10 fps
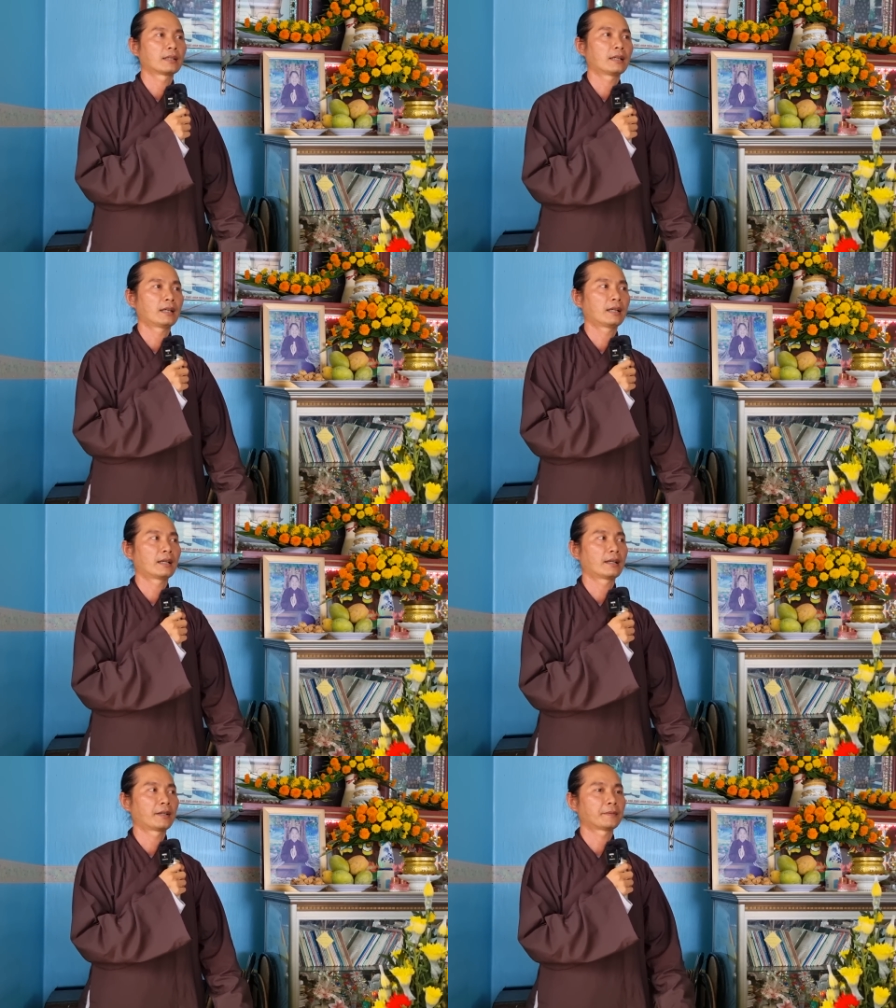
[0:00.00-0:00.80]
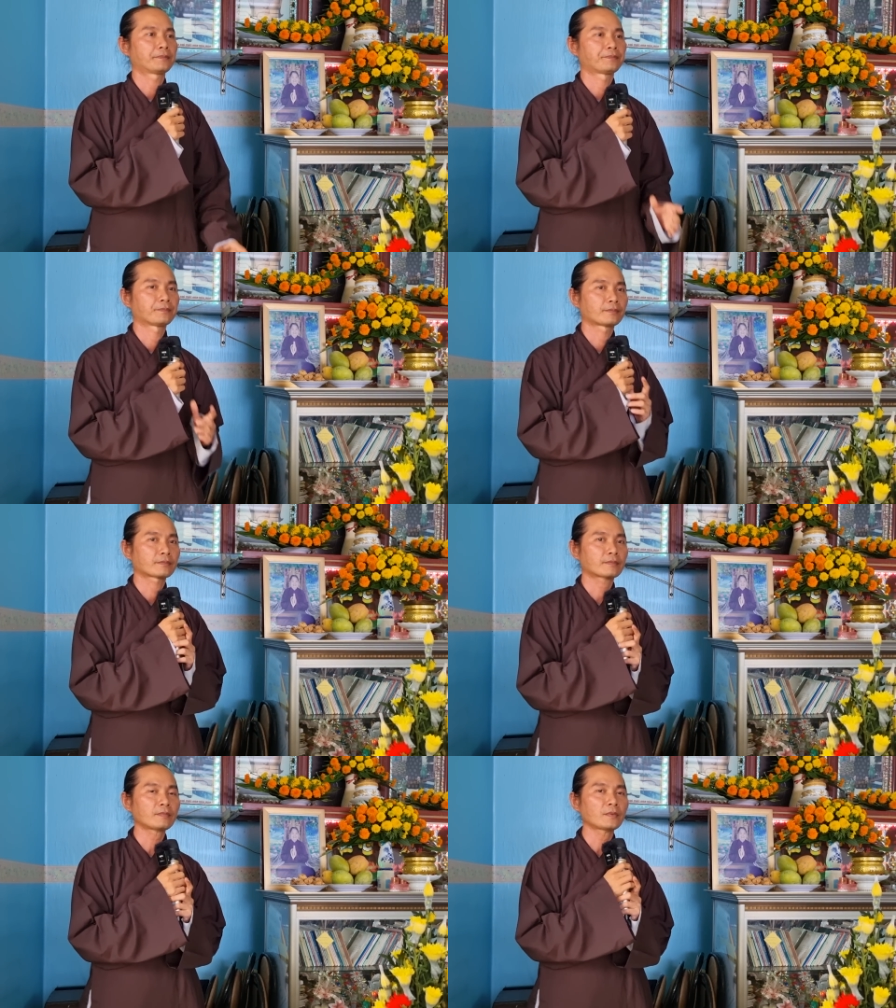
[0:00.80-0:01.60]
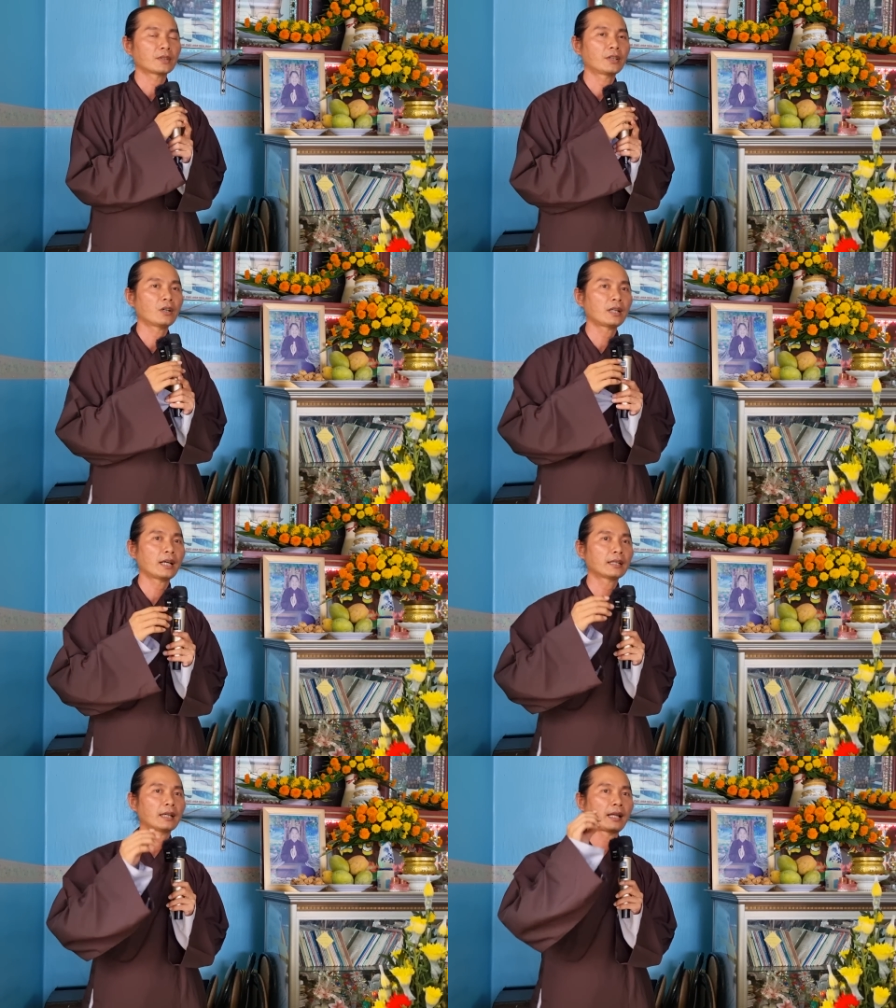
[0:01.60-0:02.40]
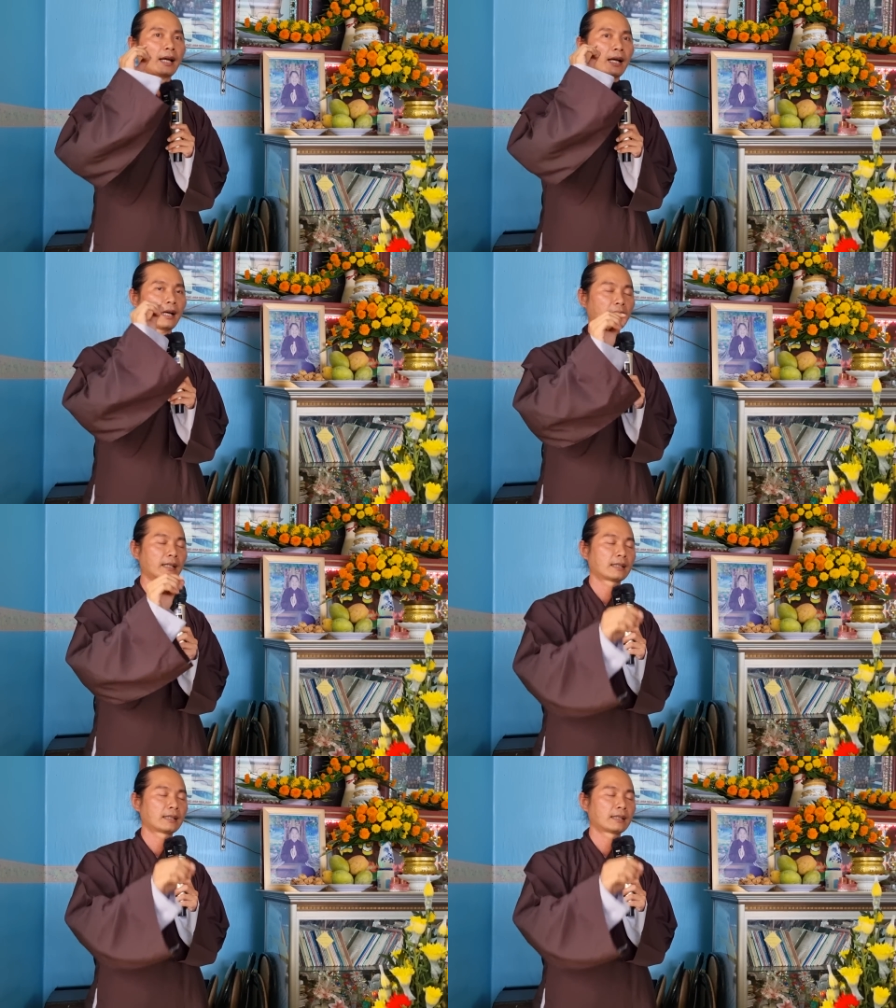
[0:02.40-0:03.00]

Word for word: À, cho nên đó là